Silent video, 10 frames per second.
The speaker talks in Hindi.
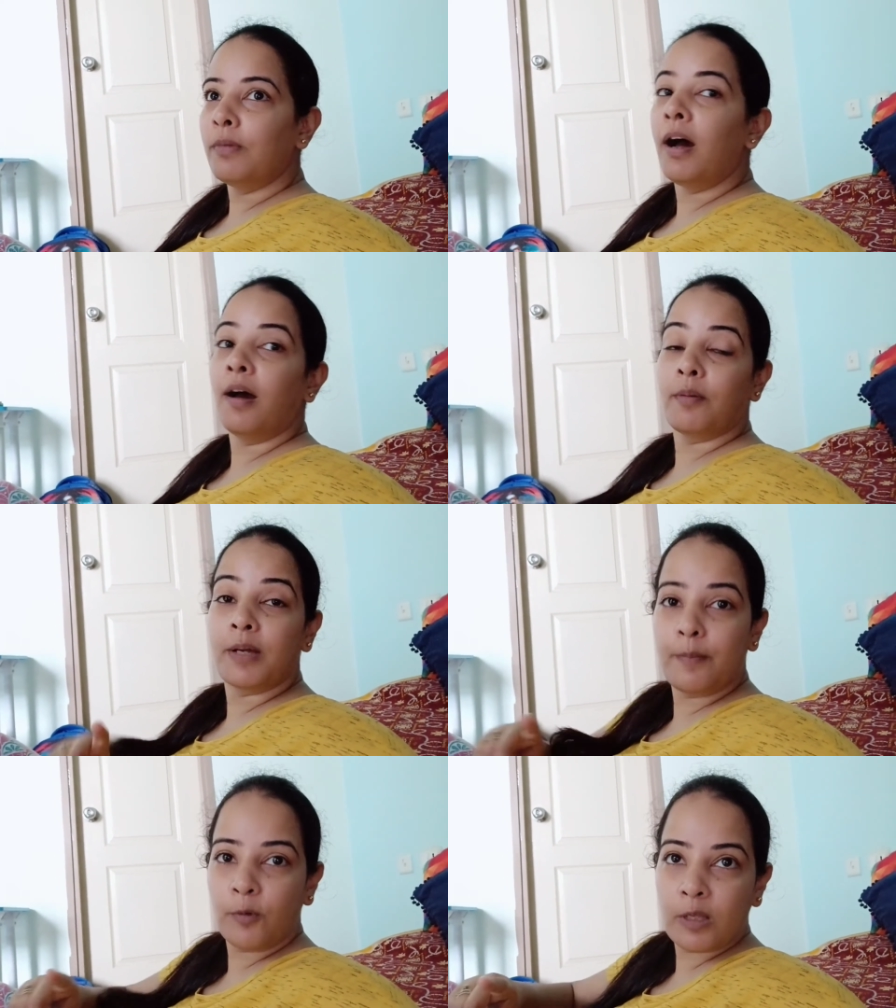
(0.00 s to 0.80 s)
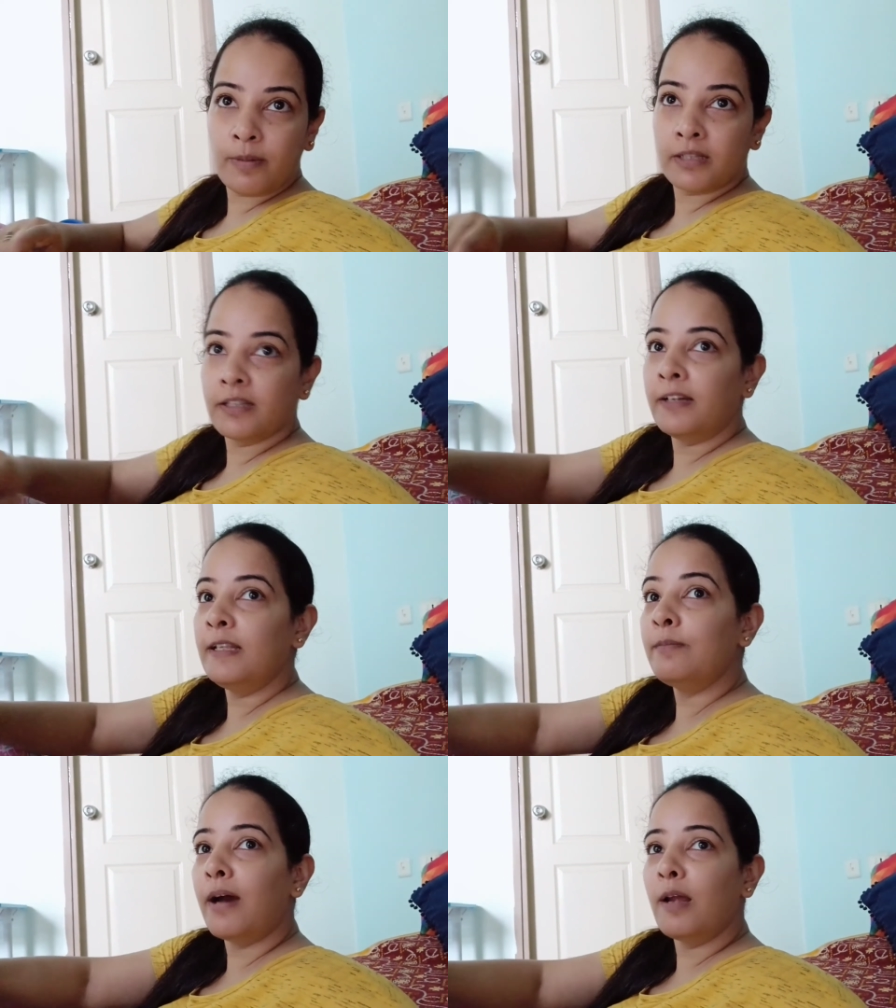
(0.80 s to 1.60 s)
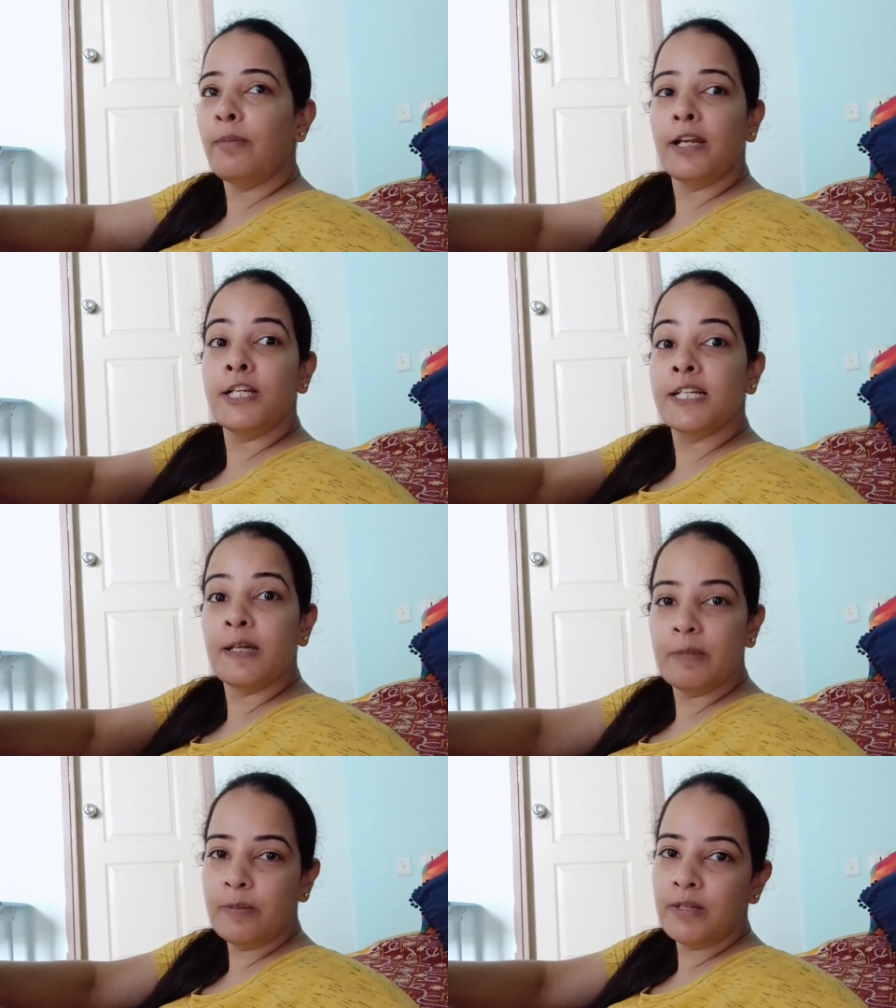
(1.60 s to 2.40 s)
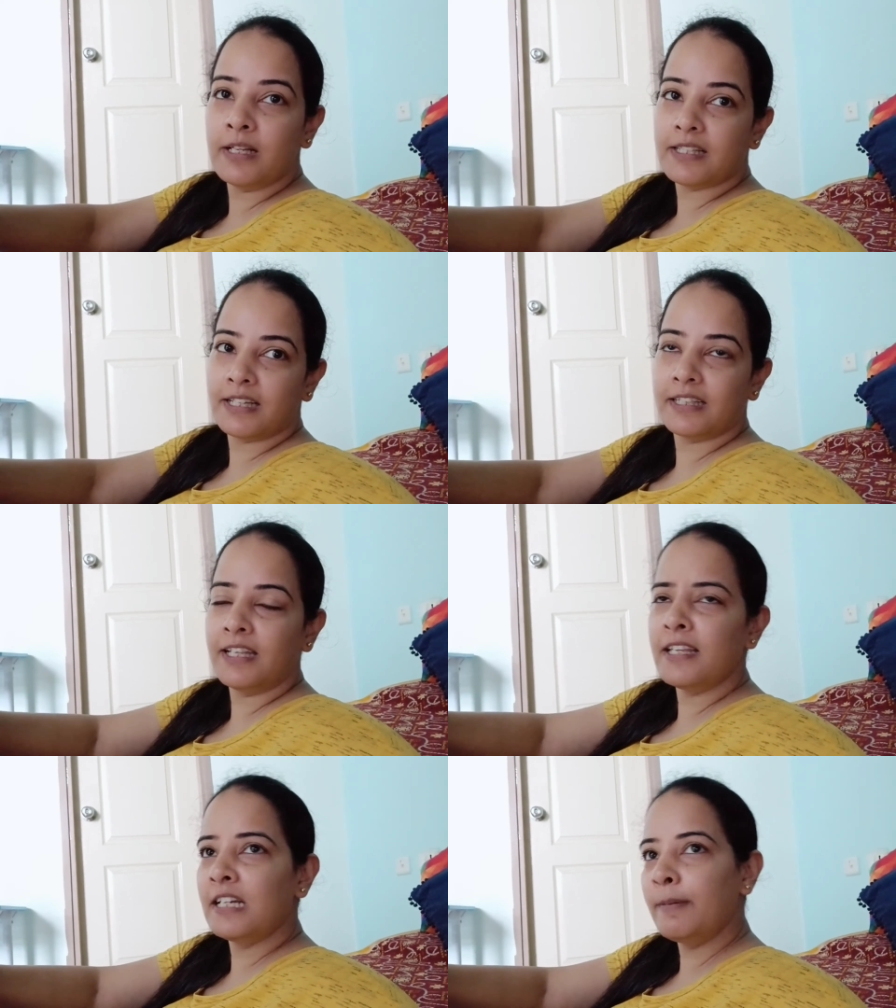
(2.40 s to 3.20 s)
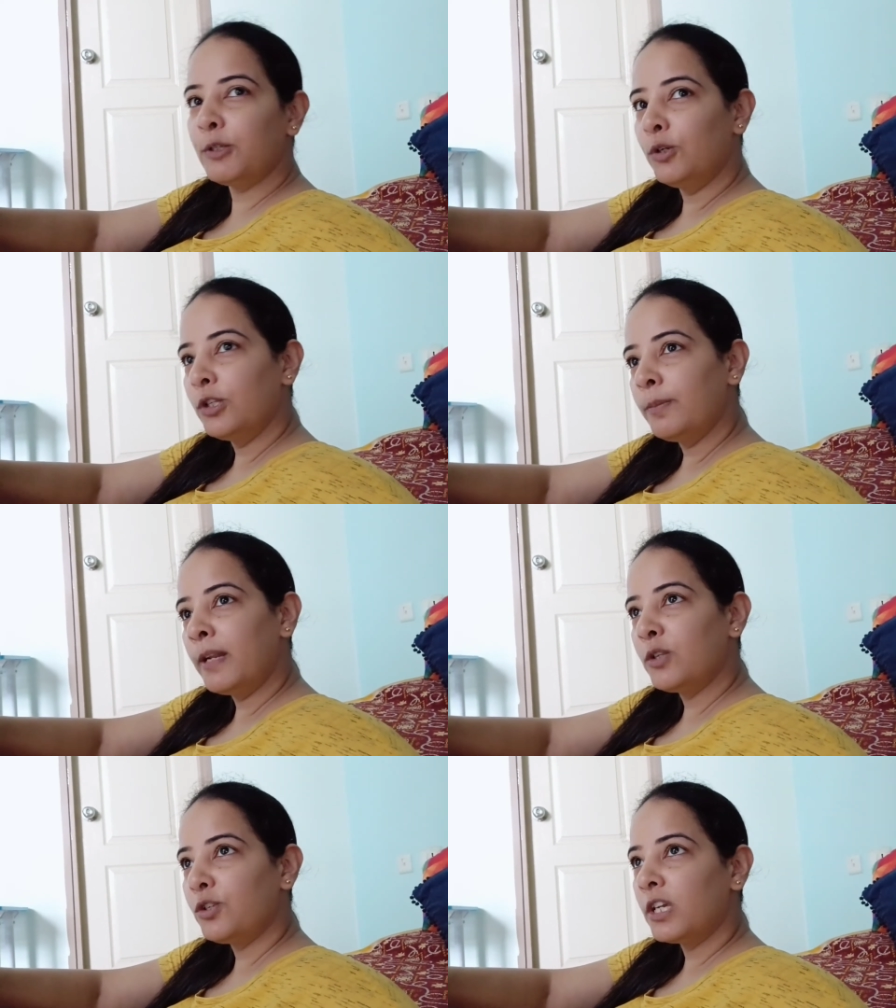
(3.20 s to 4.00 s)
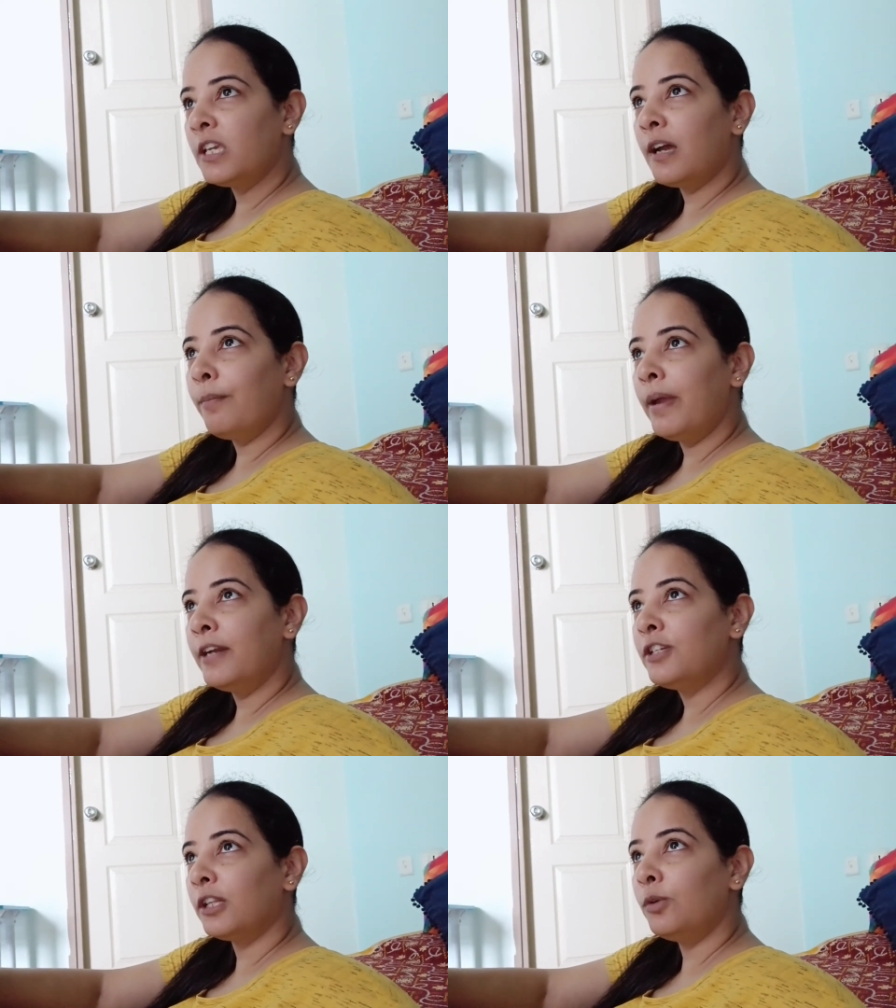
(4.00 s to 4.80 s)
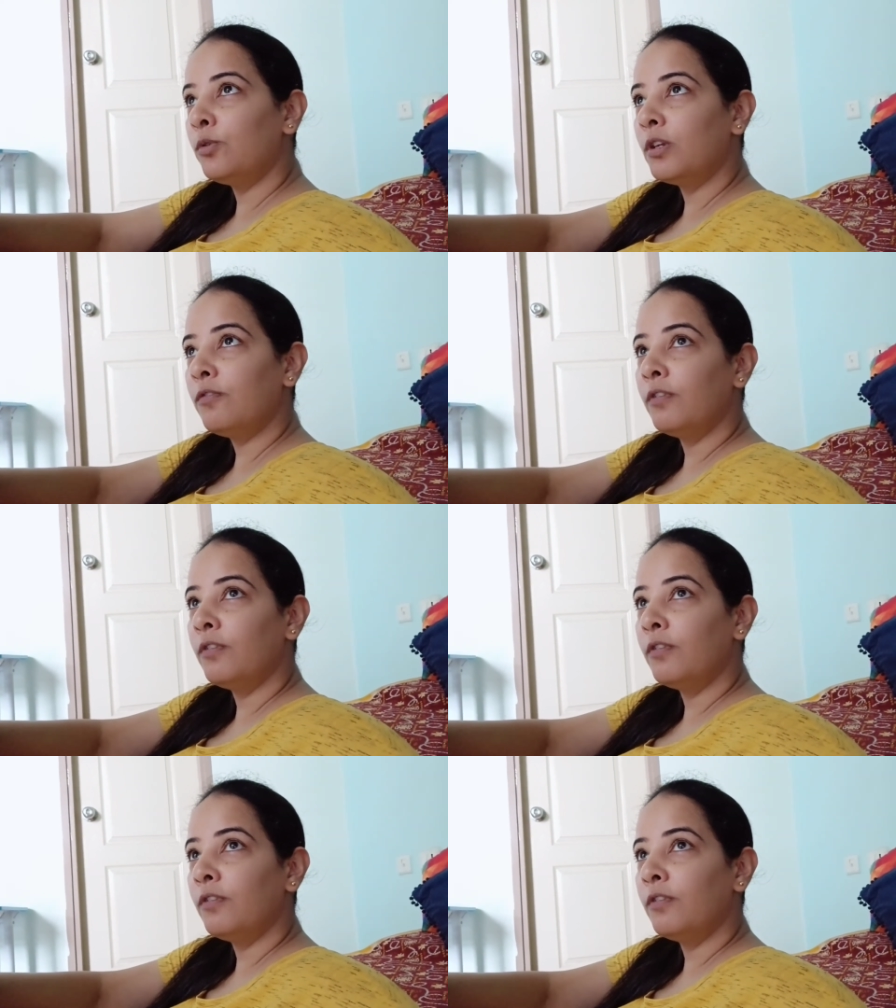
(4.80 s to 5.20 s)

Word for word: हाँ कपड़ों की बात करी थी तो बाहर बारिश कभी भी लग सकती है इसलिए मैं थोड़ी देर मैंने सोचा कि यहाँ बैठ जाती हूँ क्योंकि